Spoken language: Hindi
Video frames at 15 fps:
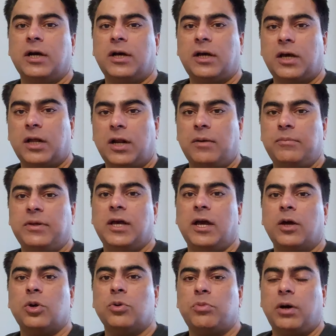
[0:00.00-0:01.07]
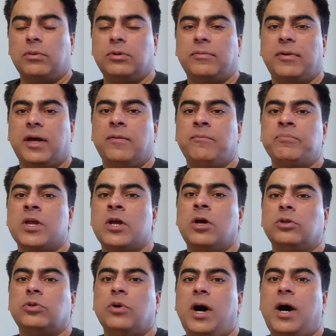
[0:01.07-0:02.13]
अगर ख़राबी है कोई प्रॉब्लम है
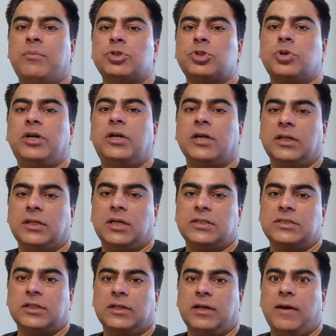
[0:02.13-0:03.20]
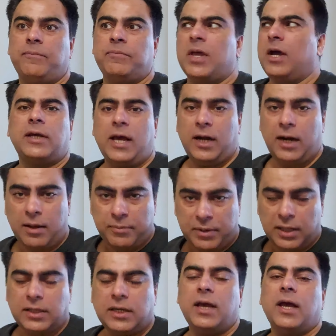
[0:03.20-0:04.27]
तो आप उसको रिटर्न कर सकते हैं कैनेडा
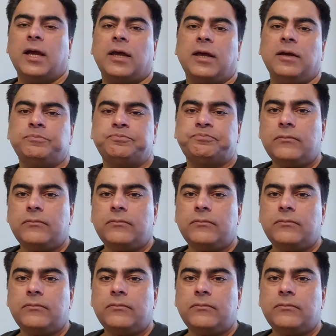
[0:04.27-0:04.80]
में ये है कि